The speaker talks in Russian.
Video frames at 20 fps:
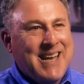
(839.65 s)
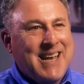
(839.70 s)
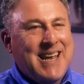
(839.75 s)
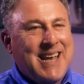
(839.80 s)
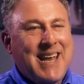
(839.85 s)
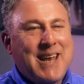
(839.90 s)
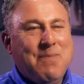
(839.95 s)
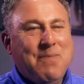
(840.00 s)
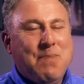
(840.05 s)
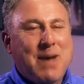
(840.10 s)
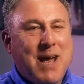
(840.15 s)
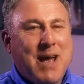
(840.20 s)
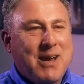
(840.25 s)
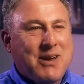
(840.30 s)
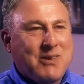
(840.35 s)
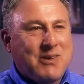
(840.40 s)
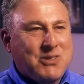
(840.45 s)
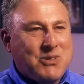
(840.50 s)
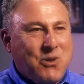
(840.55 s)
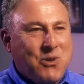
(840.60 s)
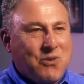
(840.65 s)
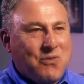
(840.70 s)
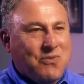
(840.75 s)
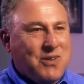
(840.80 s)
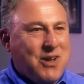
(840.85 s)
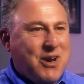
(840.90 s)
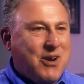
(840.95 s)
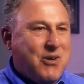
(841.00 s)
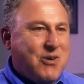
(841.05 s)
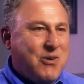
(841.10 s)
если случится
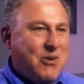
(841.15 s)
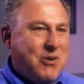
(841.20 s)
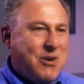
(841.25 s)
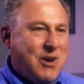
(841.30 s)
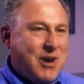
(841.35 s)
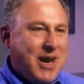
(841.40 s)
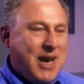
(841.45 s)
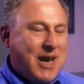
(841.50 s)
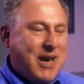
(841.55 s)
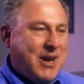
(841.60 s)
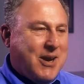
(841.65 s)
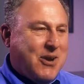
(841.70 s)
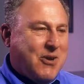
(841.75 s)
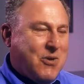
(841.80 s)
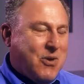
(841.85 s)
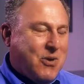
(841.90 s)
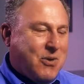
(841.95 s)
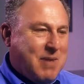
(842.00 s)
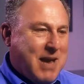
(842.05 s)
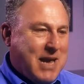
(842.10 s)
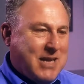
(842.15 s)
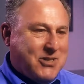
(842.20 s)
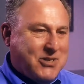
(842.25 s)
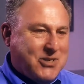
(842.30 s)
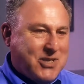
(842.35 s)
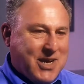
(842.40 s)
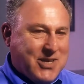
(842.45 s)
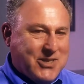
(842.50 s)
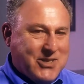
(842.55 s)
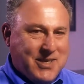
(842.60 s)
вспышка или выброс
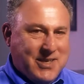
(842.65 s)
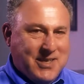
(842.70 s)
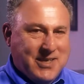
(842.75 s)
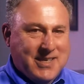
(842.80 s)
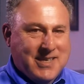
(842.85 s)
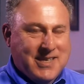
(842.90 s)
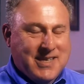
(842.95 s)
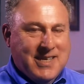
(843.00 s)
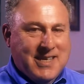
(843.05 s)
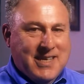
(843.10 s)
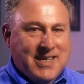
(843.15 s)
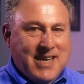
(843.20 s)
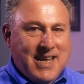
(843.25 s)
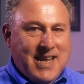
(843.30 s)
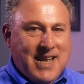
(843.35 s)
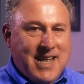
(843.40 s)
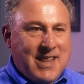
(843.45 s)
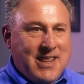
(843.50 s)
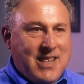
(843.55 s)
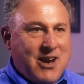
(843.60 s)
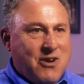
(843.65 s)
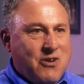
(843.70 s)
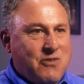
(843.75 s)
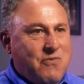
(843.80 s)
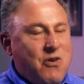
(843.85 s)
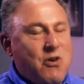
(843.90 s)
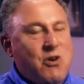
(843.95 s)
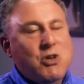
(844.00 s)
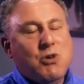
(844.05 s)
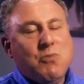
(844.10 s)
корональных масс.
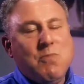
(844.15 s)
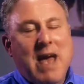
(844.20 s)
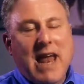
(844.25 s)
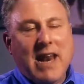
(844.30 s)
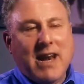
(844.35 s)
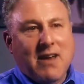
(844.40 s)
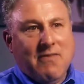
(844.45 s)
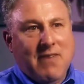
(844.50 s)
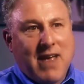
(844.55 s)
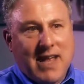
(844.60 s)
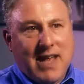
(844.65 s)
Эти события